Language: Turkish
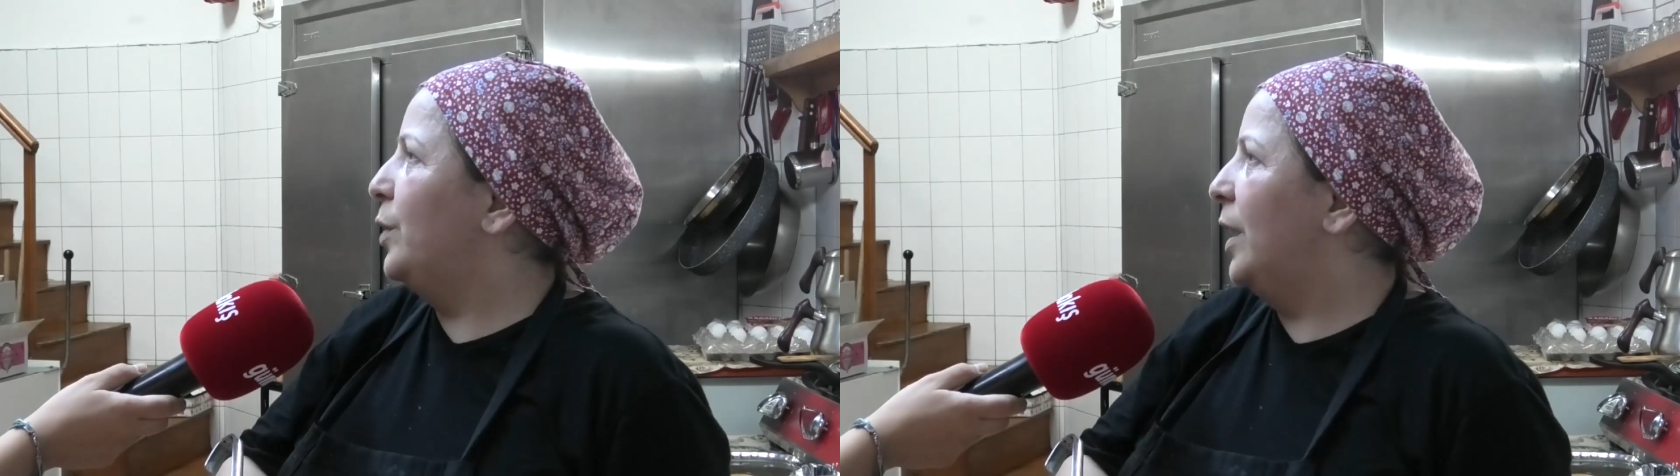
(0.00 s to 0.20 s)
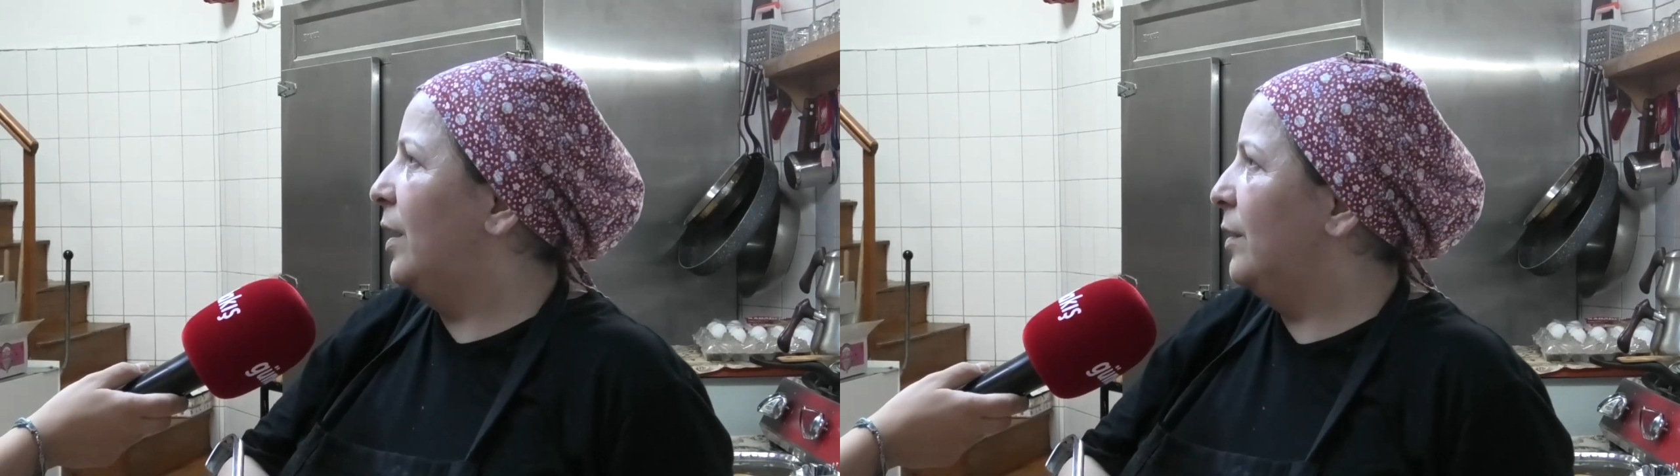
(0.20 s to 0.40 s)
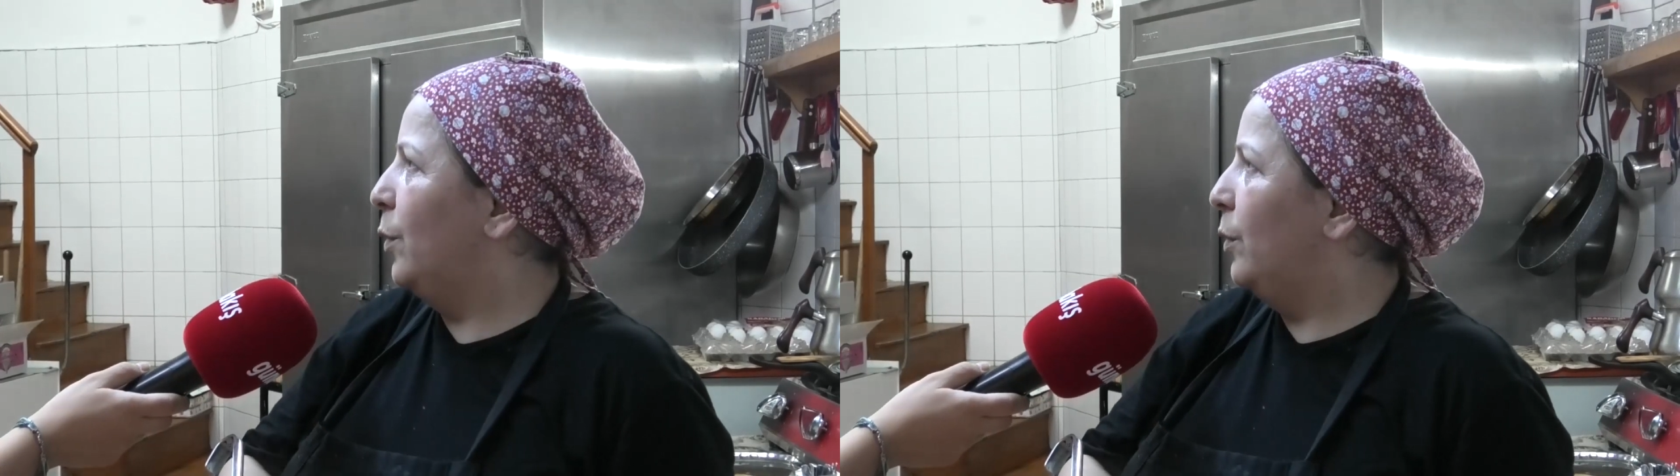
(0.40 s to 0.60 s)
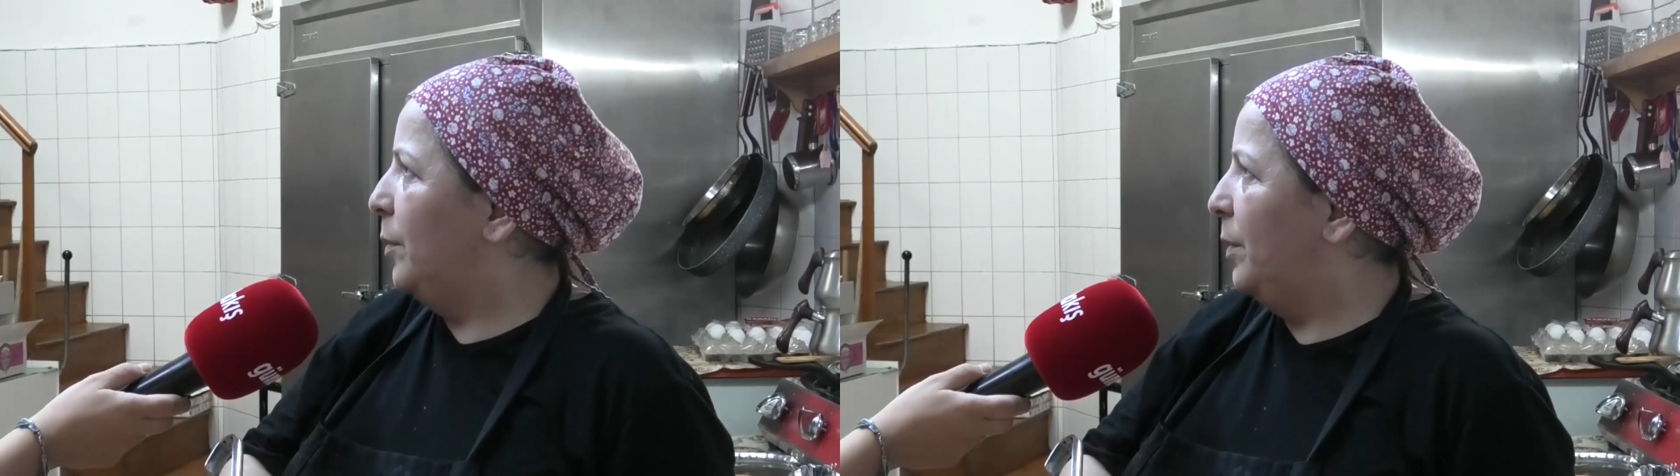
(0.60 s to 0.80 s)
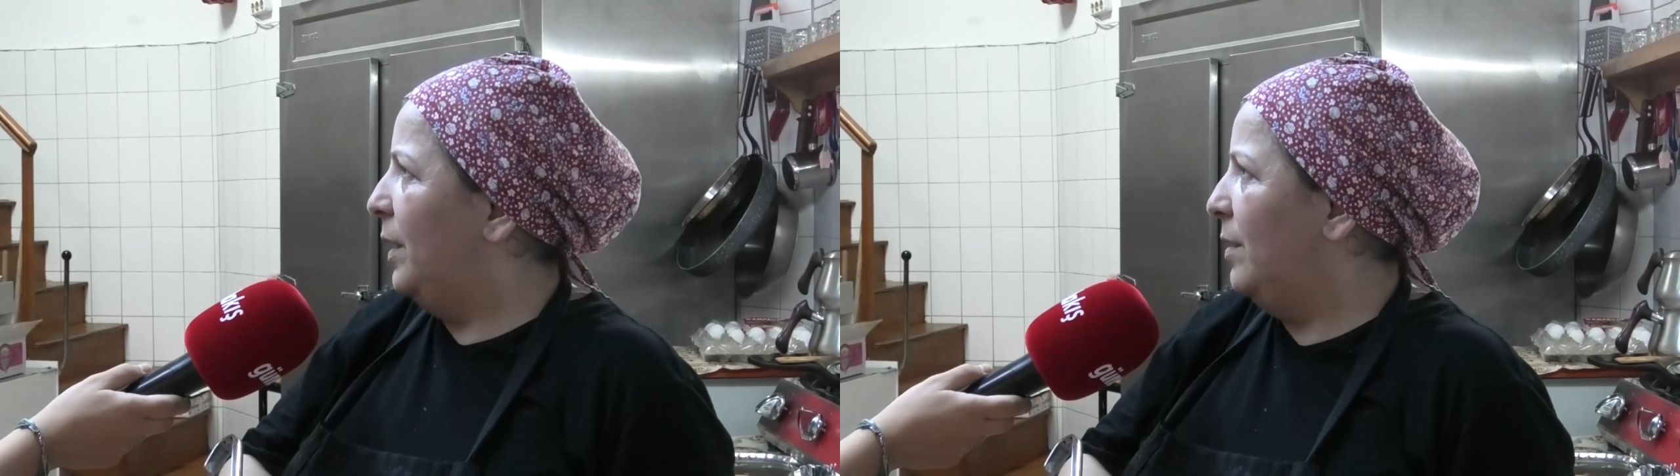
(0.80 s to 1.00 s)
yukarıda
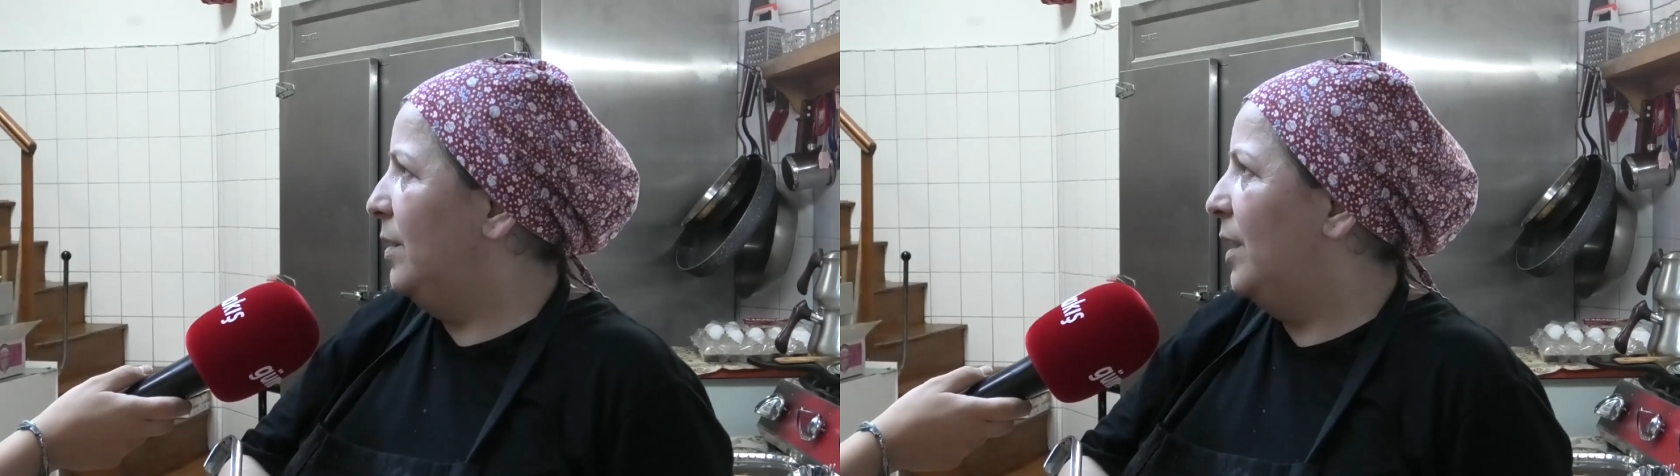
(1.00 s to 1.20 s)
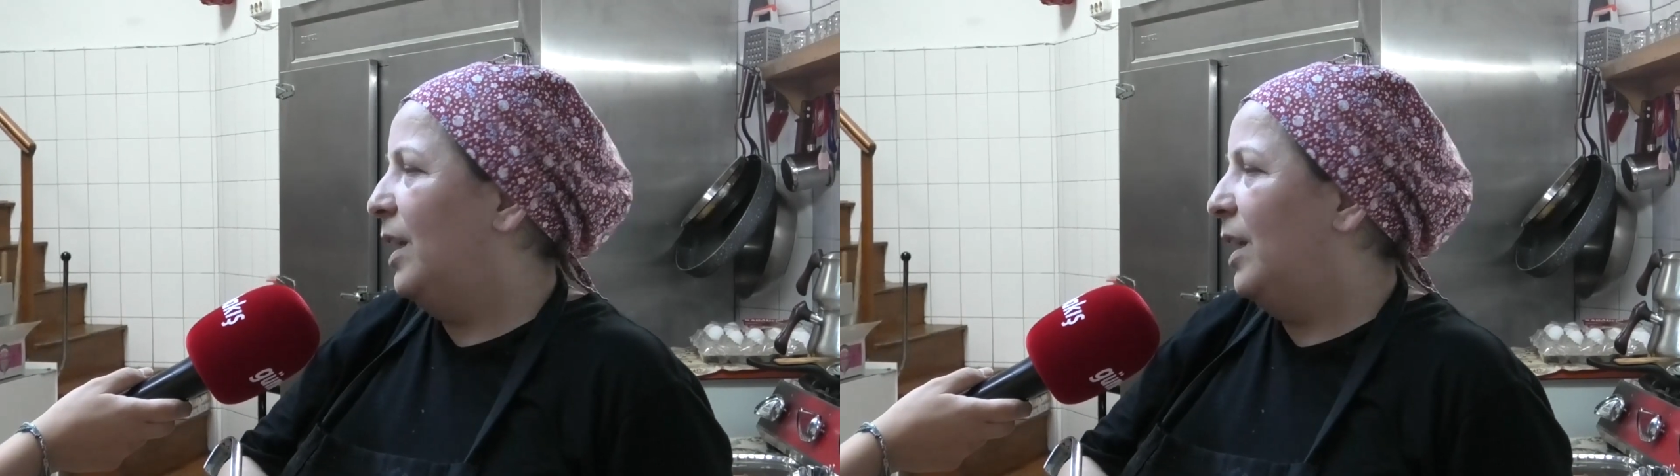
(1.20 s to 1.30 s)
olabilir.